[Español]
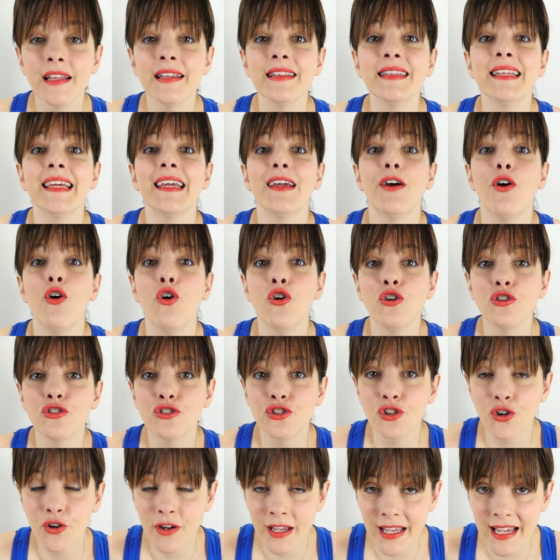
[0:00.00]
de
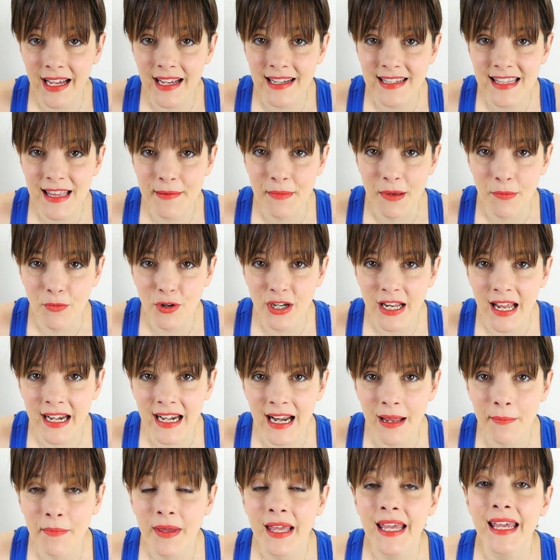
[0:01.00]
8 GB de memoria
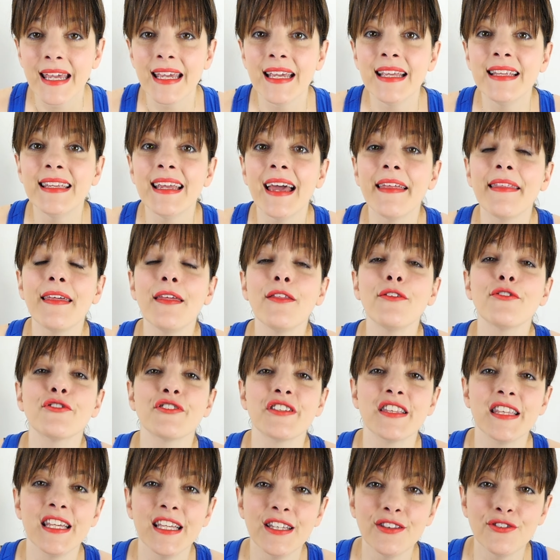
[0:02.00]
RAM y ya de
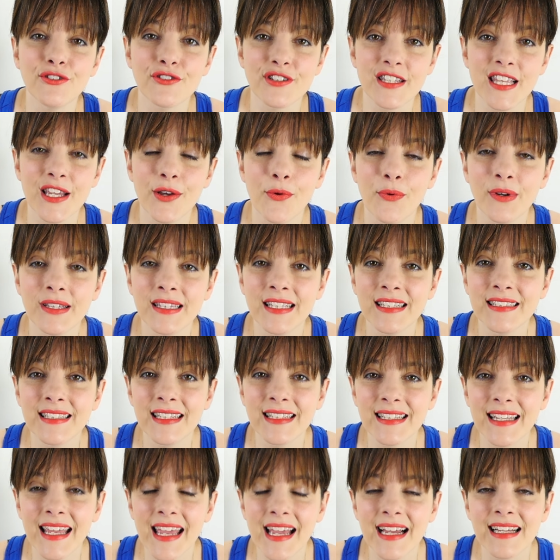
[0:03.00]

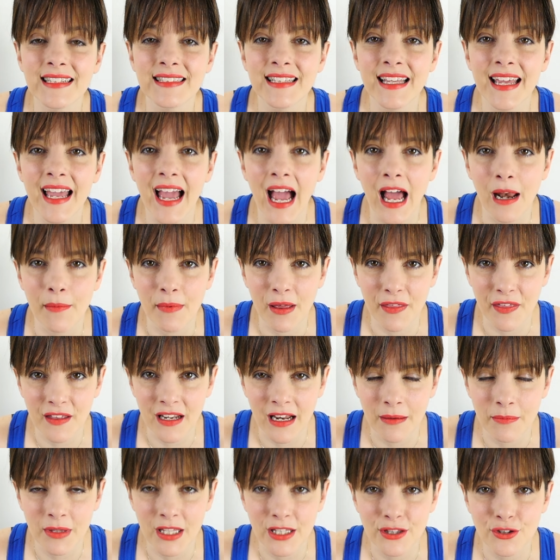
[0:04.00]
256 GB de
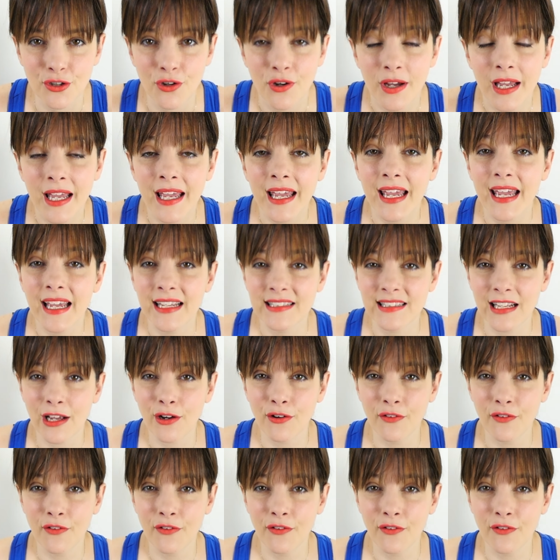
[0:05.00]
almacenamiento. Esa